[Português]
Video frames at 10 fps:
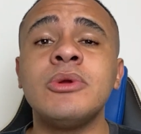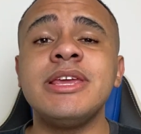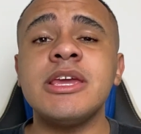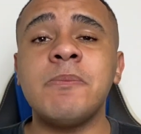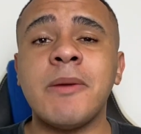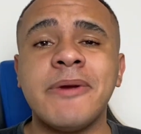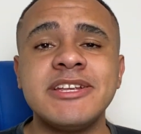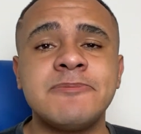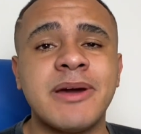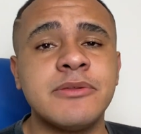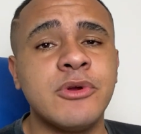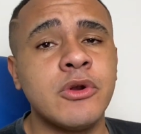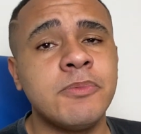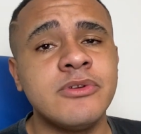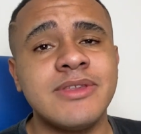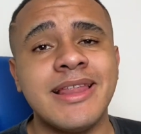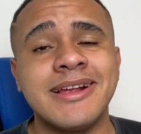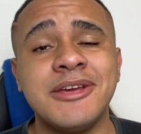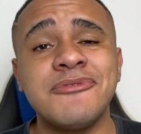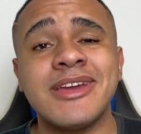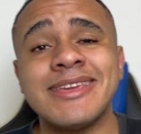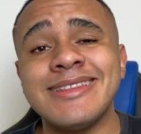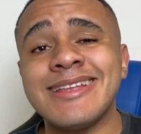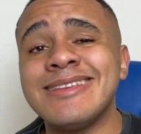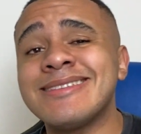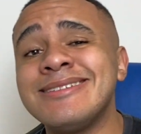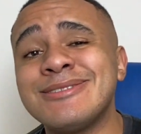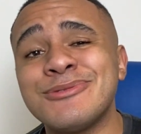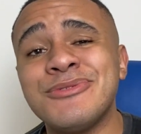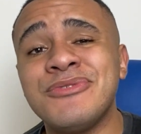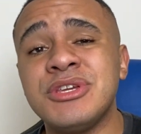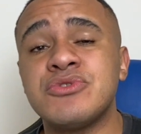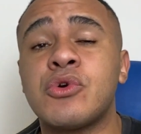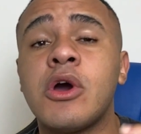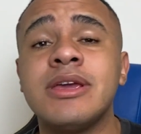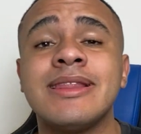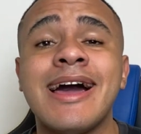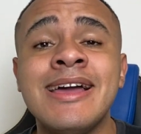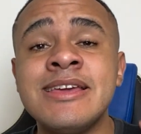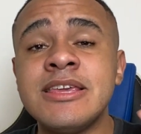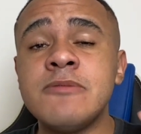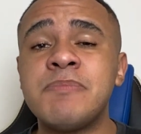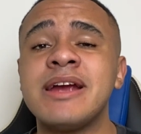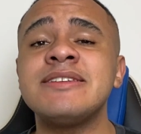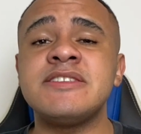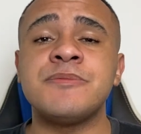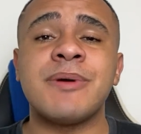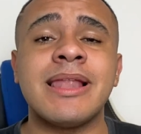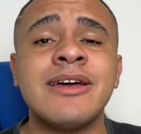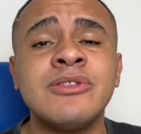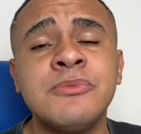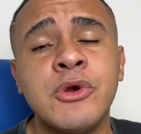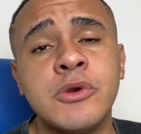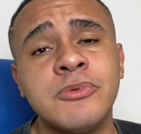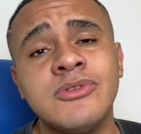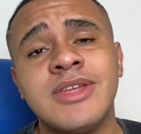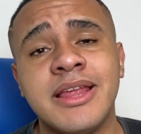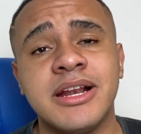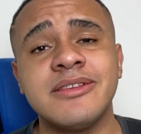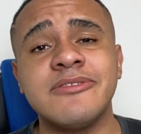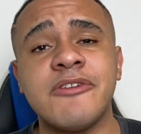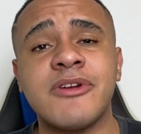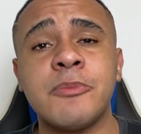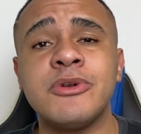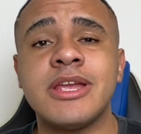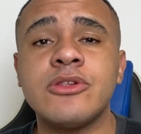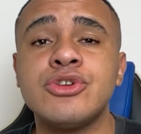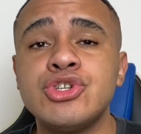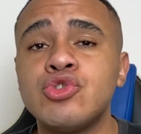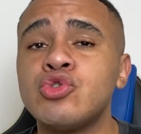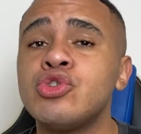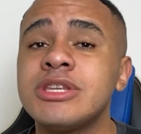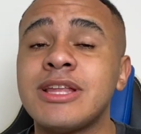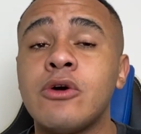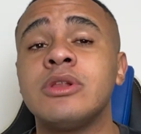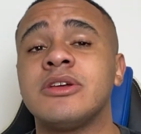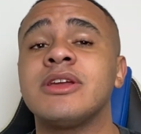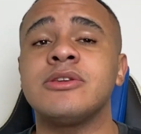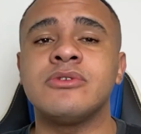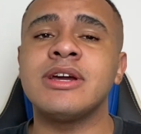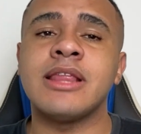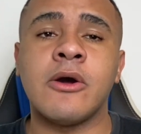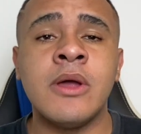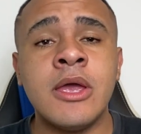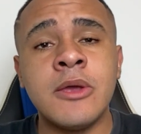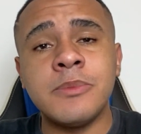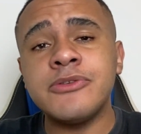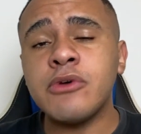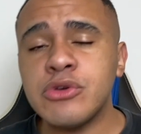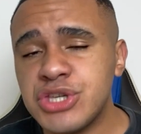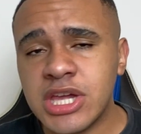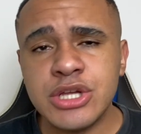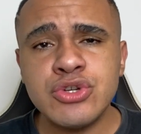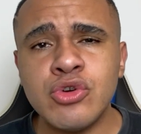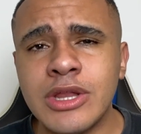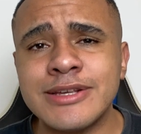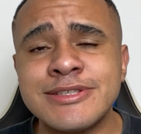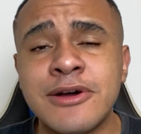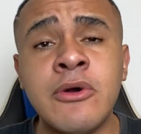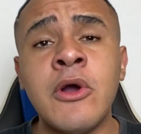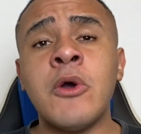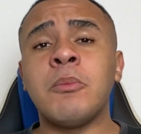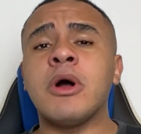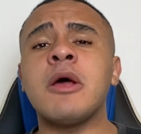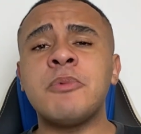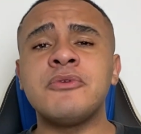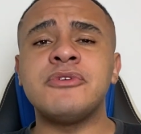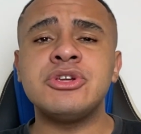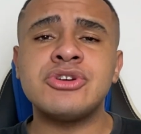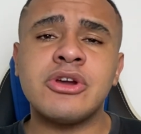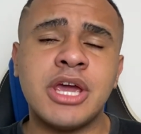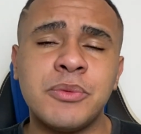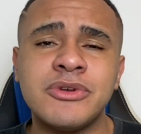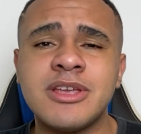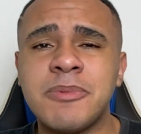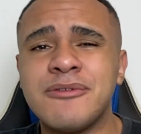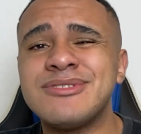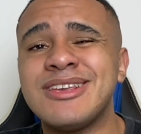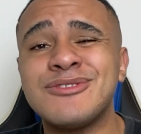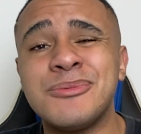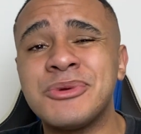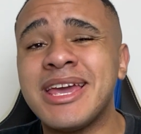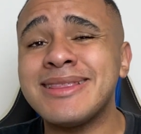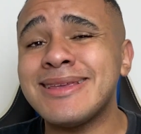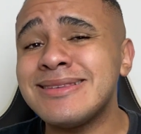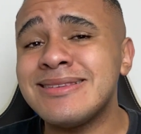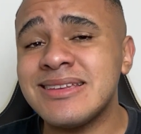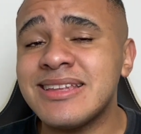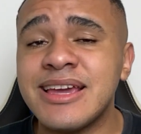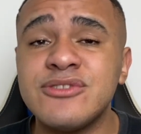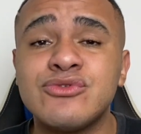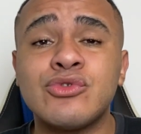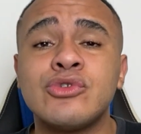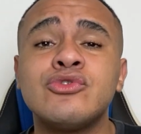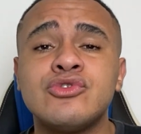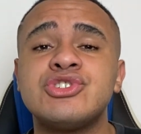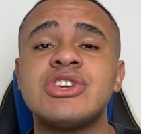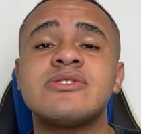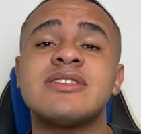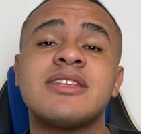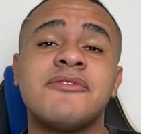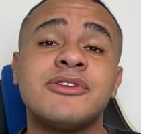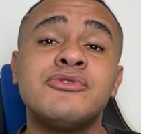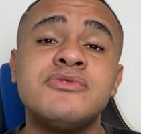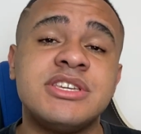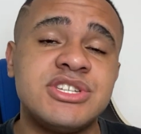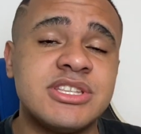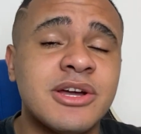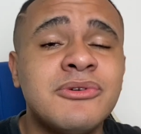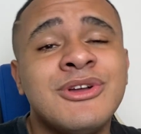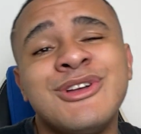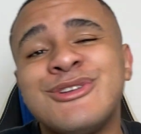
o link para participar do meu grupo do Telegram fica aqui na descrição do vídeo. Corre lá e participa. Lá no meu grupo do Telegram você vai ficar por dentro de tudo que tá rolando aqui no canal. Pessoal, chega de enrolação. Bora pro vídeo que eu quero mostrar para vocês como ganhar até 60 reais todos os dias através do It. Então,